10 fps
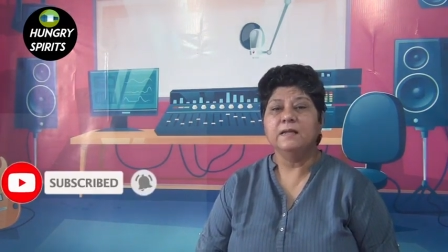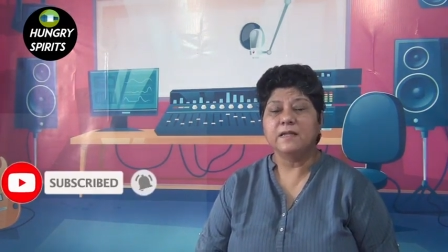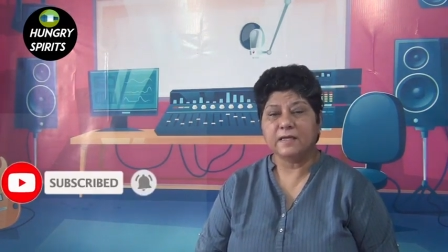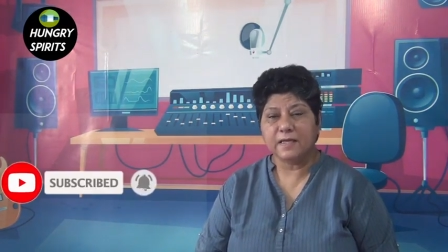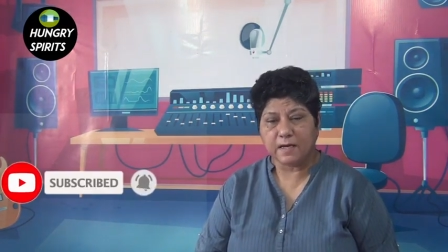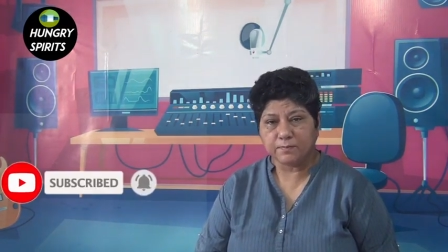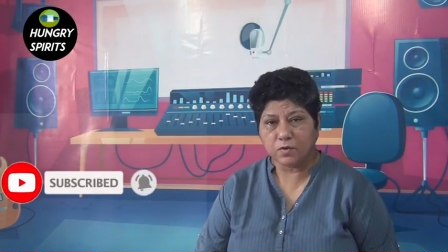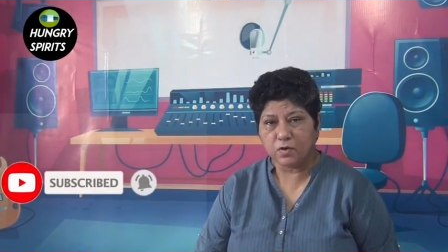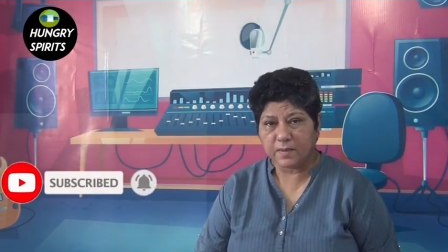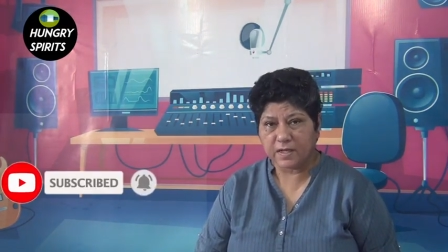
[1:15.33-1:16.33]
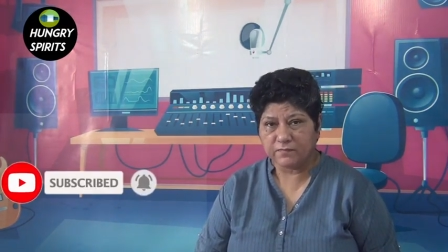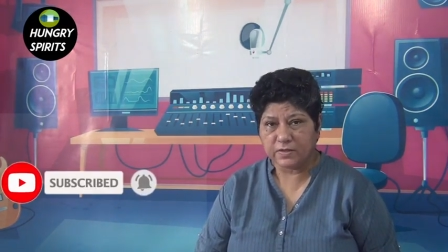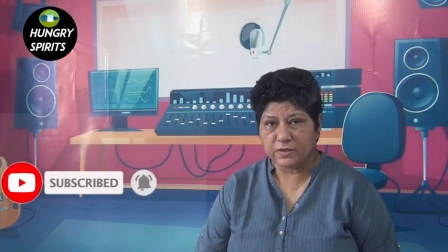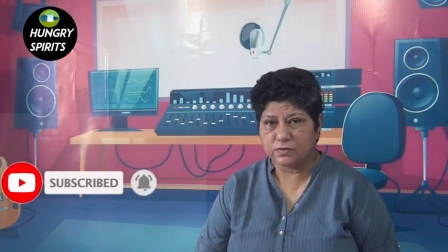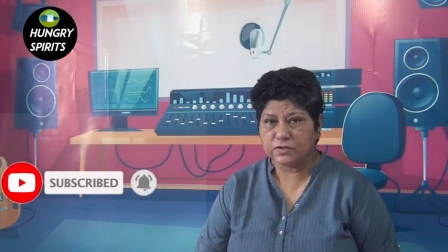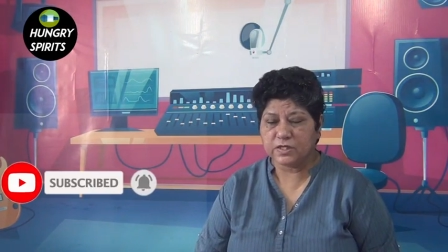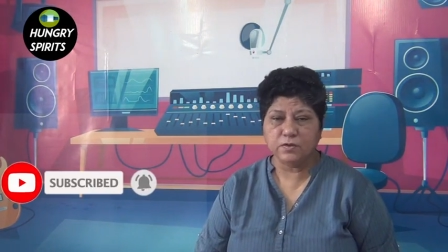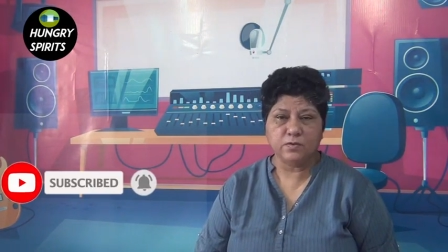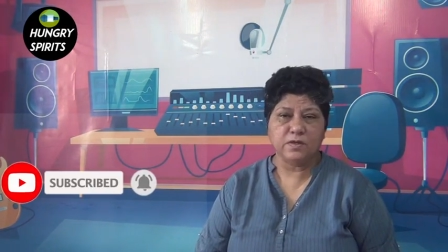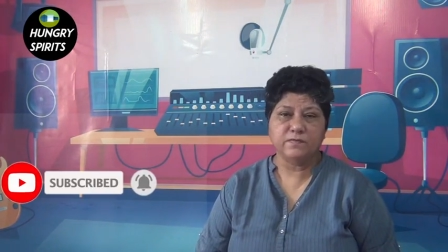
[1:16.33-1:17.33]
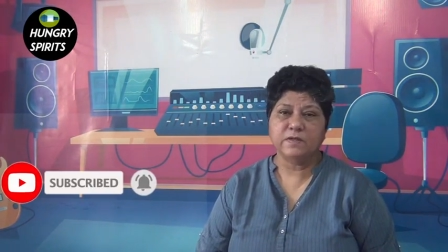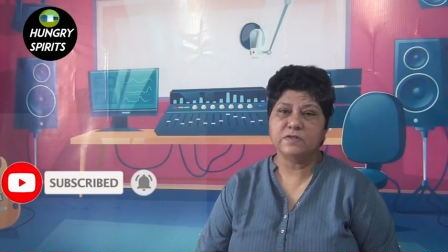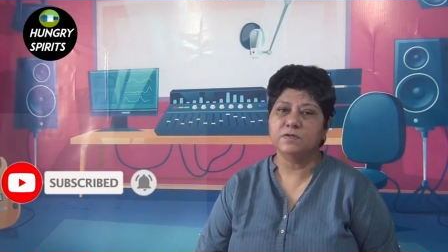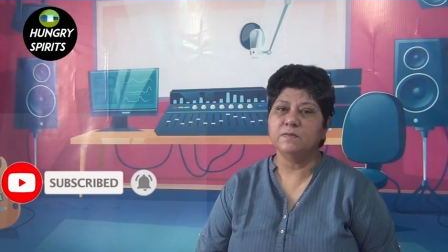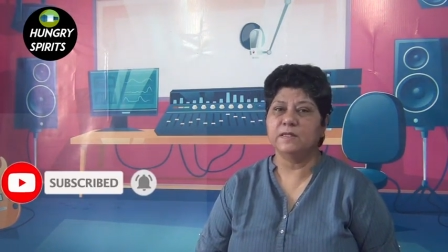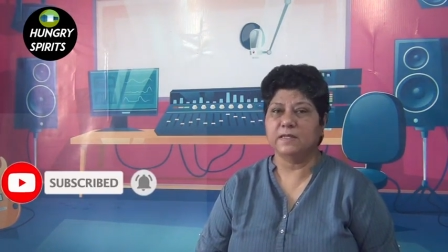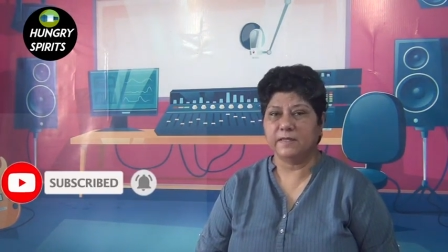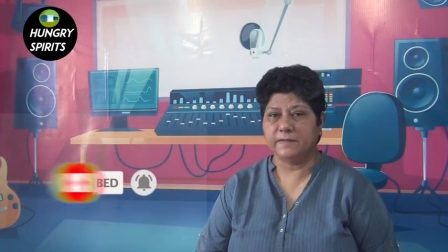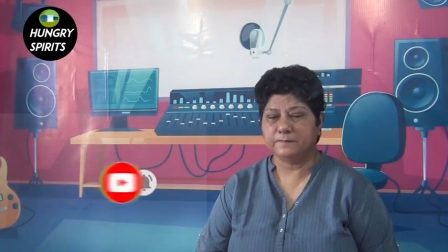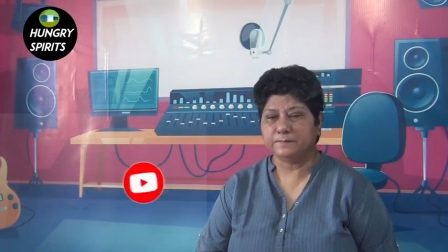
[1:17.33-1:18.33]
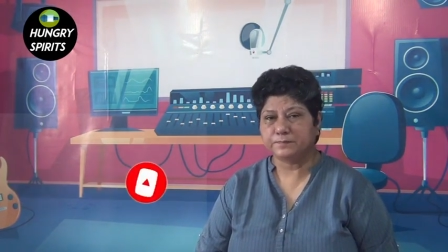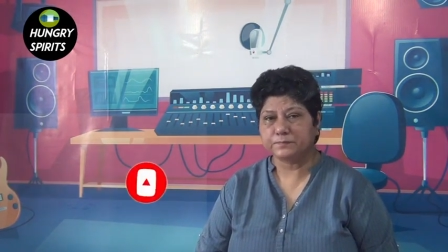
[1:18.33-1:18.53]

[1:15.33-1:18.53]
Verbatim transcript: ताकि आपको हमारे वीडियोस के नोटिफिकेशन मिलते रहे